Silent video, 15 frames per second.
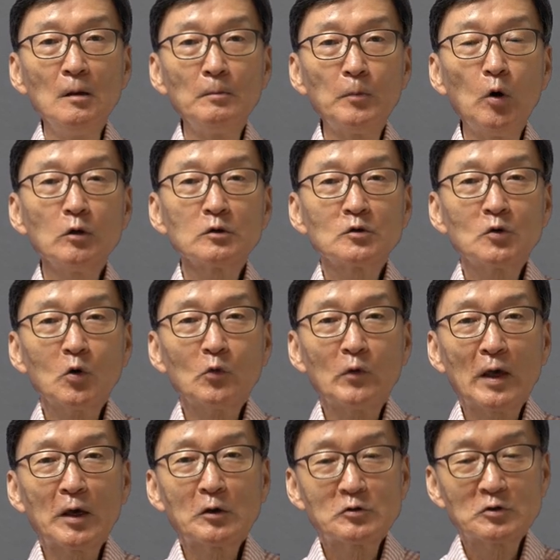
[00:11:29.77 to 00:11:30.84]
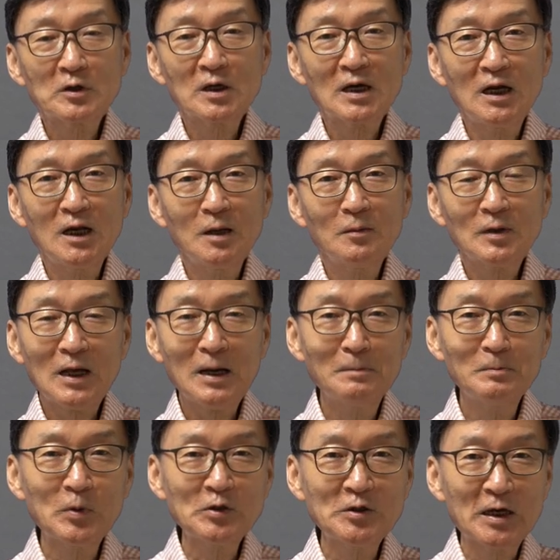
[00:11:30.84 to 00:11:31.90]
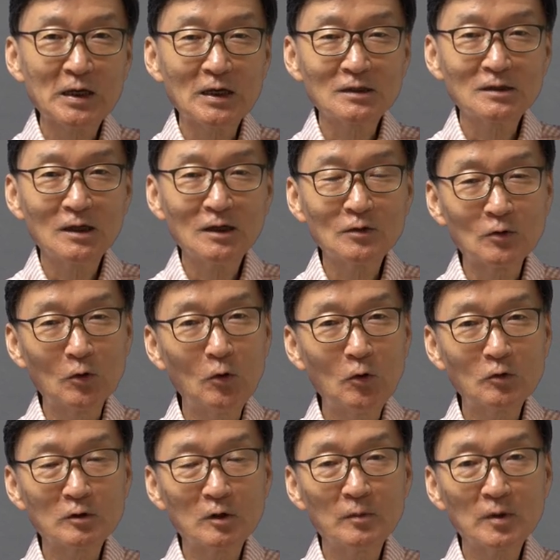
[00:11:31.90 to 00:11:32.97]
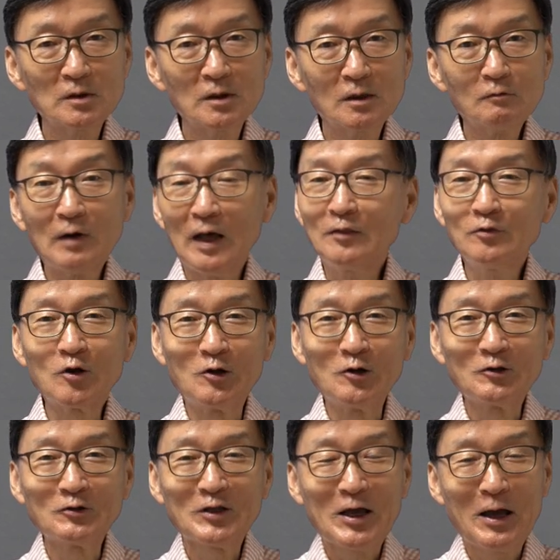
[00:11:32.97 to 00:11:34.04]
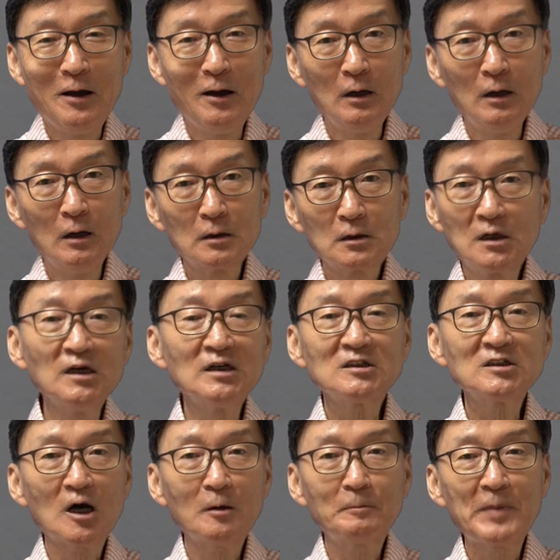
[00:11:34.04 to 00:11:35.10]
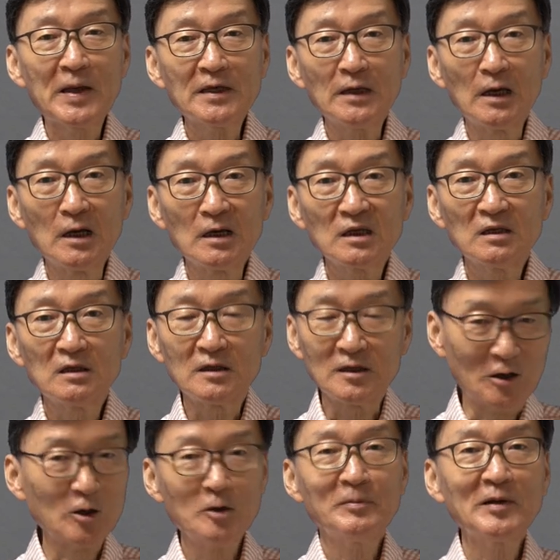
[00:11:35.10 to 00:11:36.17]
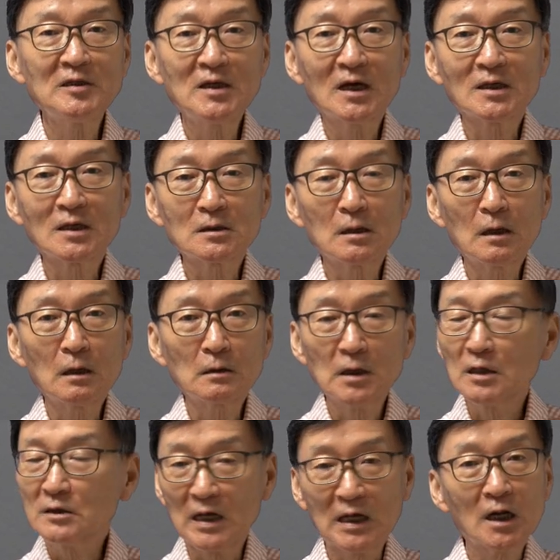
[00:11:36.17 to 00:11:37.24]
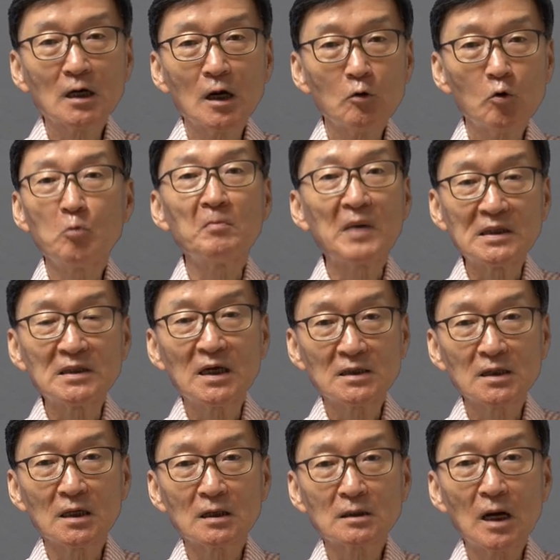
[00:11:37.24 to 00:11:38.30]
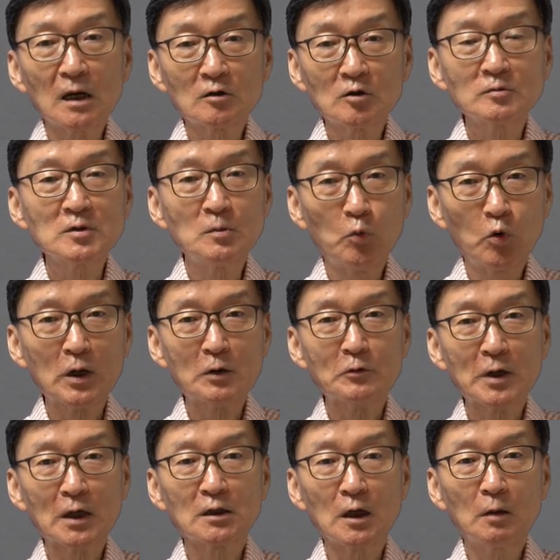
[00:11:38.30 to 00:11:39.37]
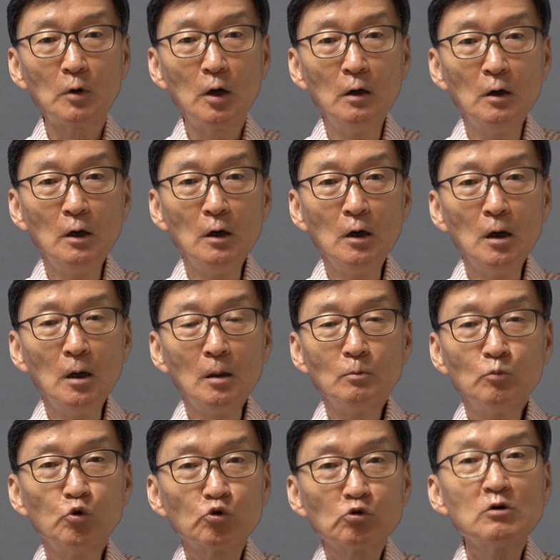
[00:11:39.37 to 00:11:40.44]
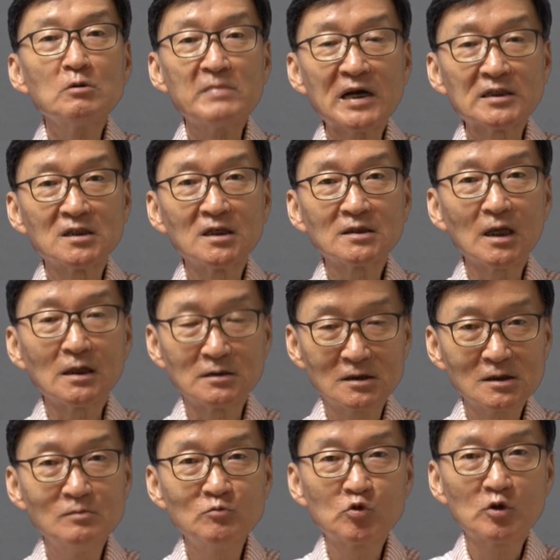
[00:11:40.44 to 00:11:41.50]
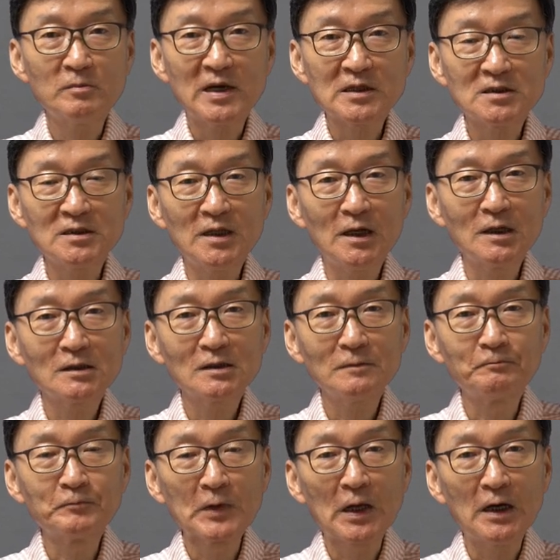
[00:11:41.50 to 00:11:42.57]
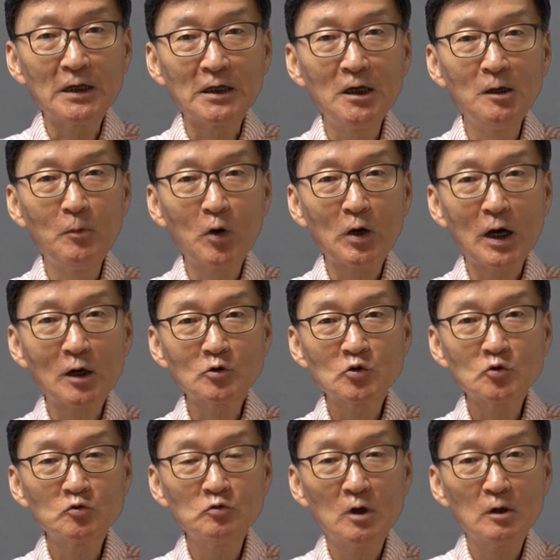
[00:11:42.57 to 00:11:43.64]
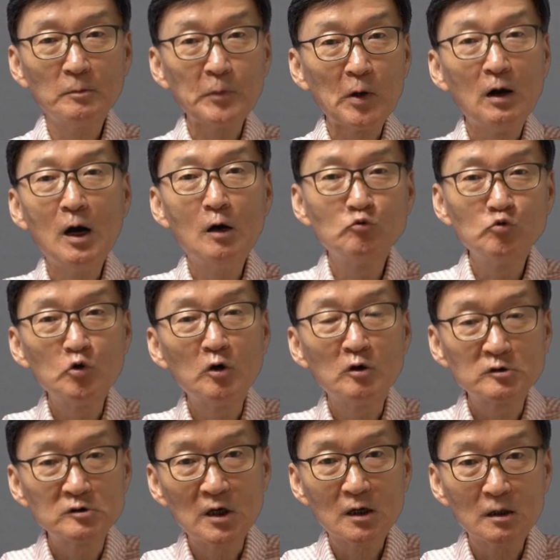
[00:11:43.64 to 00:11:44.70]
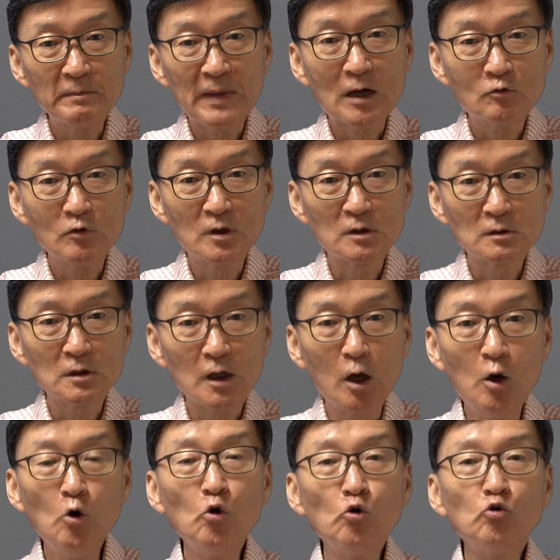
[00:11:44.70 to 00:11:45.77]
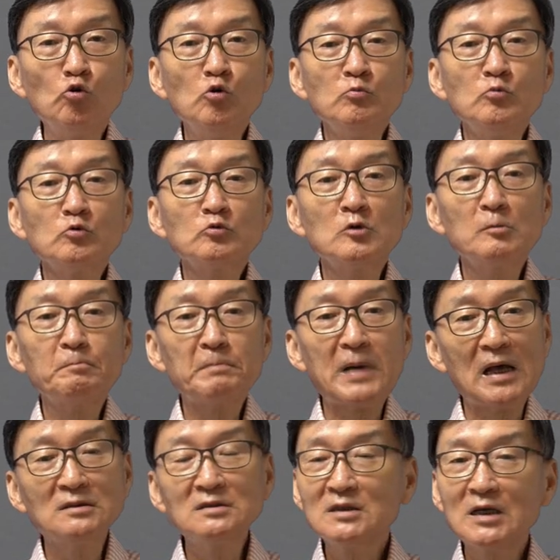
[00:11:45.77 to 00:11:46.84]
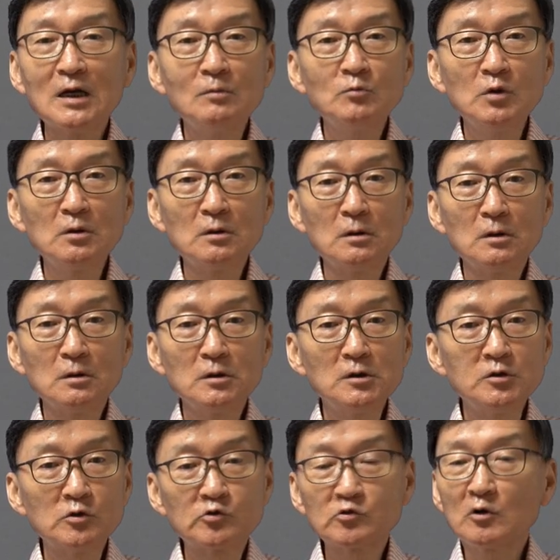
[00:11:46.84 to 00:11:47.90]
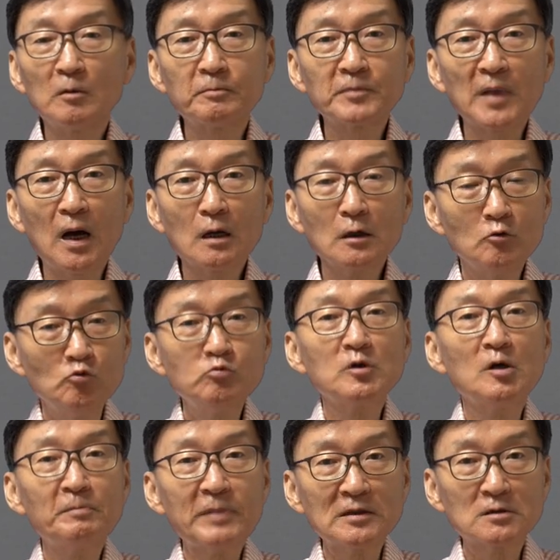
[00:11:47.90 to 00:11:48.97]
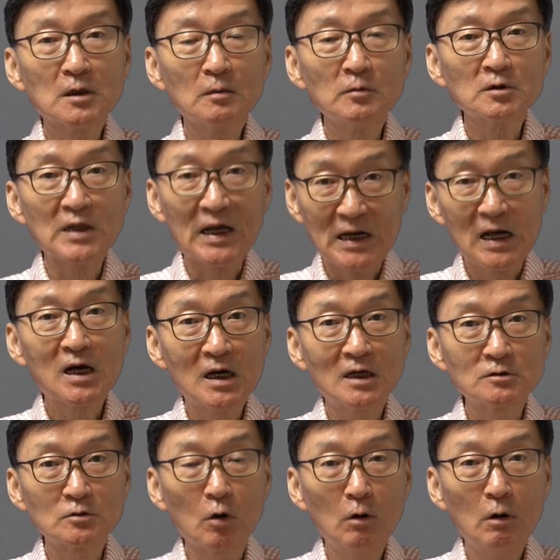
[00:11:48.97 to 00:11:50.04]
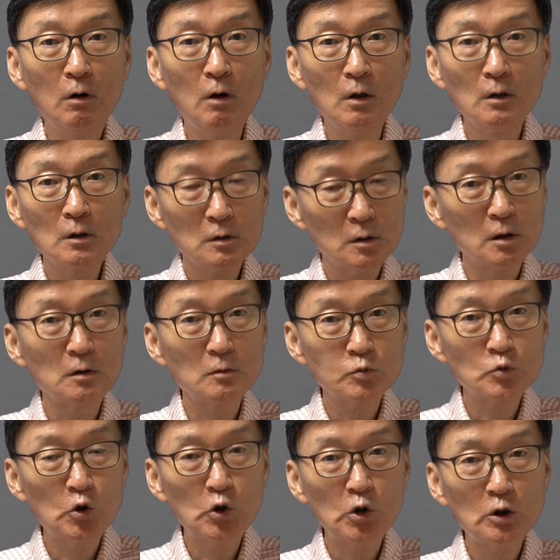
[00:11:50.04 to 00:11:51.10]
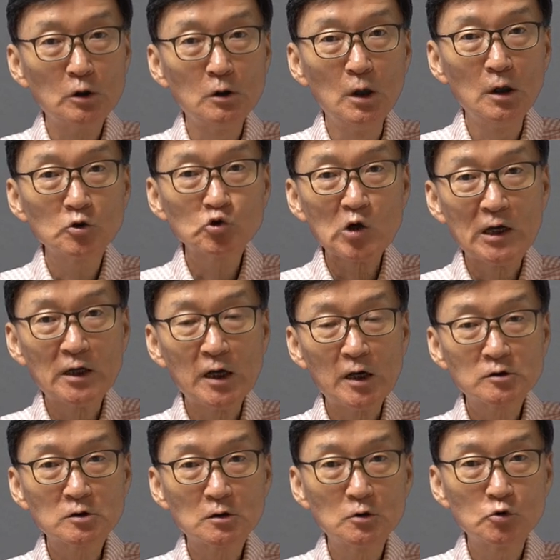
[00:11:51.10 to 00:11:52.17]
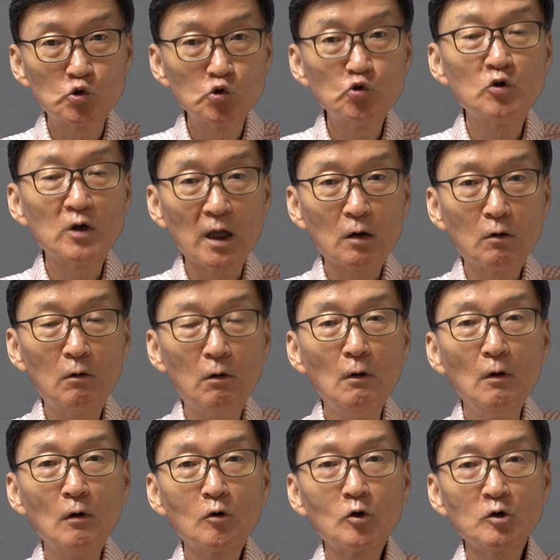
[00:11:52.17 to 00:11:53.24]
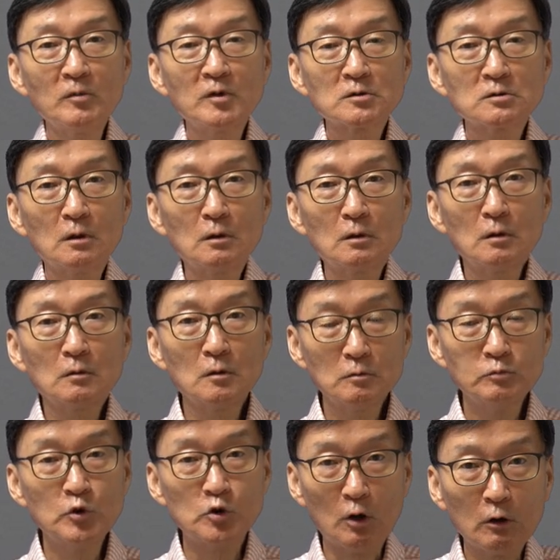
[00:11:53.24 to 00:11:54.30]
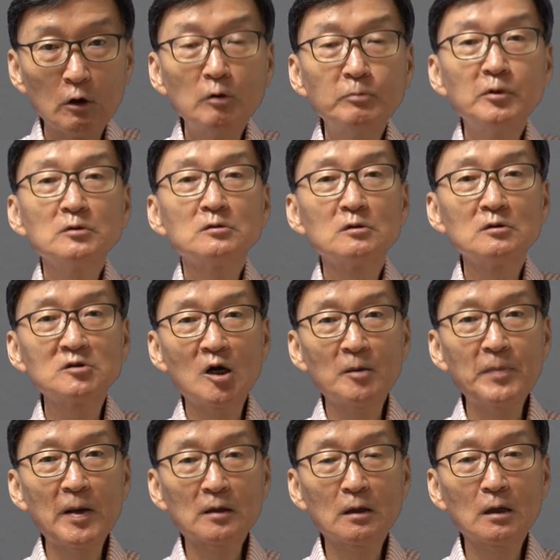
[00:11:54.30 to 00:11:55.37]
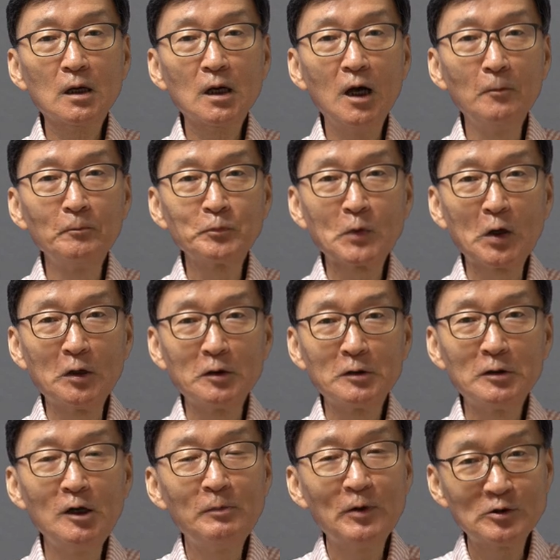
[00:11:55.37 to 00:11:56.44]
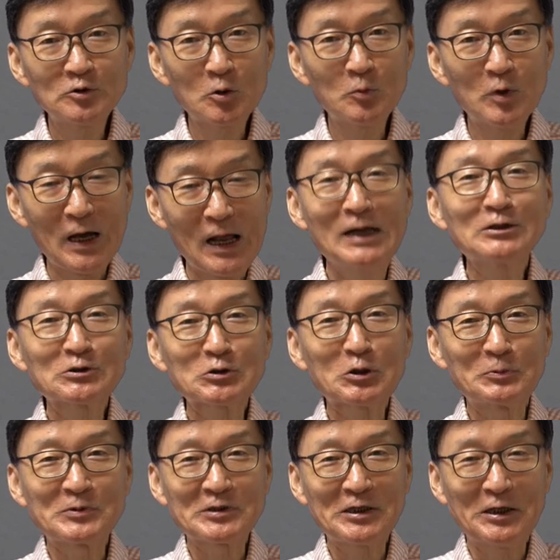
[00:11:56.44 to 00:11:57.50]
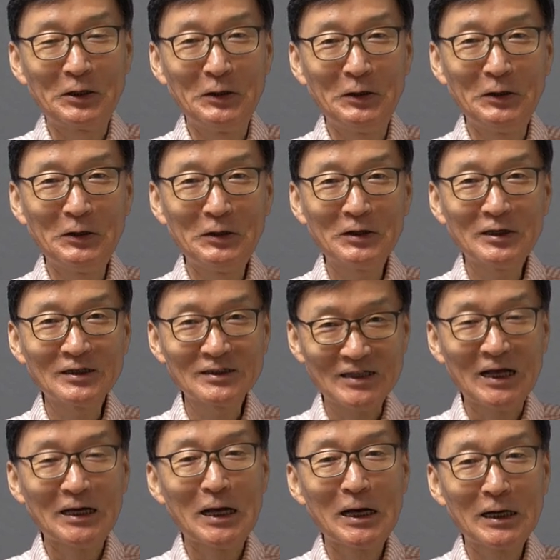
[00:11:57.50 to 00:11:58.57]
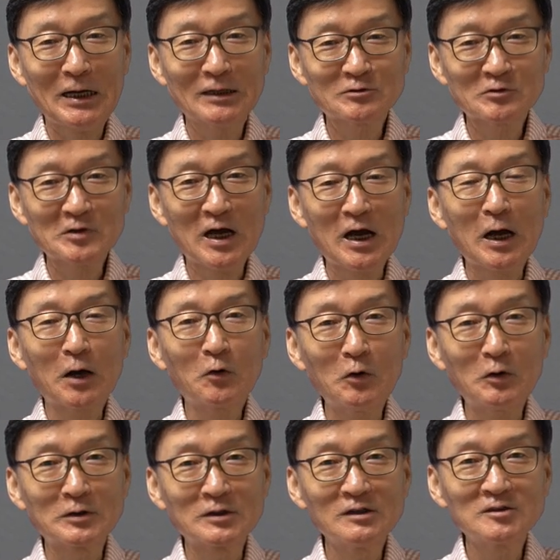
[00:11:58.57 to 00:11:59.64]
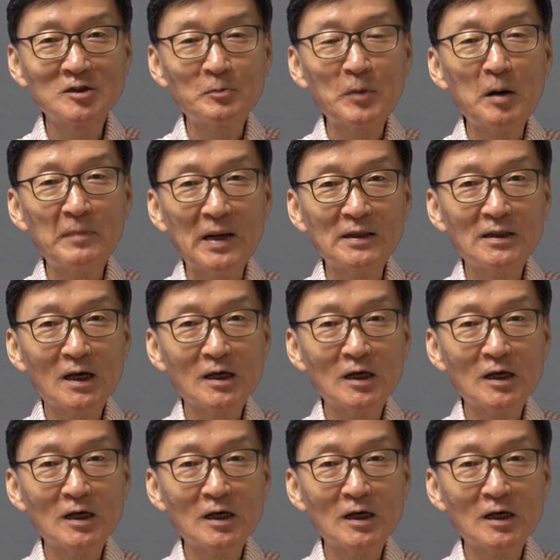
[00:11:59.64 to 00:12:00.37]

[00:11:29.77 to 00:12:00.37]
보통 외교적인 관련은 한번 이야기했다 너 그러면 그냥 관두는데 등샤오팽이 여러 번 이야기했대요. 나다나과꼭 만나야 되겠다. 그러면서 뭐라고 했냐면 물을 마실 땐 지금 물을 마신다는 건 일본하고 중국하고 평화 우호조약을 맺고 있는데 우물을 판 사람을 잊을 수가 없다. 우물을 판 사람은 다나가죠 예, 그 이 차이나에서는 주를 내고 그러면서 뭐 여러 번등시합병그러니까 일본 정부가 할 수 없이 아, 단학가 수상하고 등시합병를 만나게